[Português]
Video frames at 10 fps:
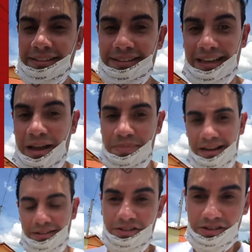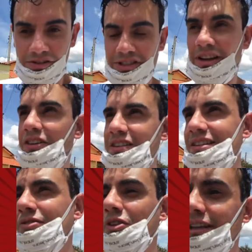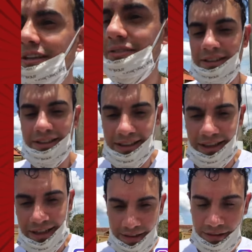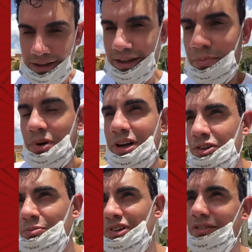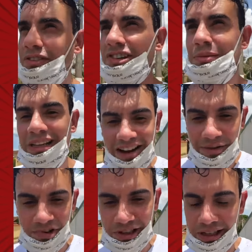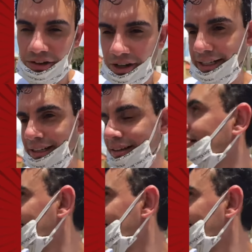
né? Sair da beira dos, dos negócios que ele votando. Só daqui a pouco a turma já vem, já me leva pro cilindró, né?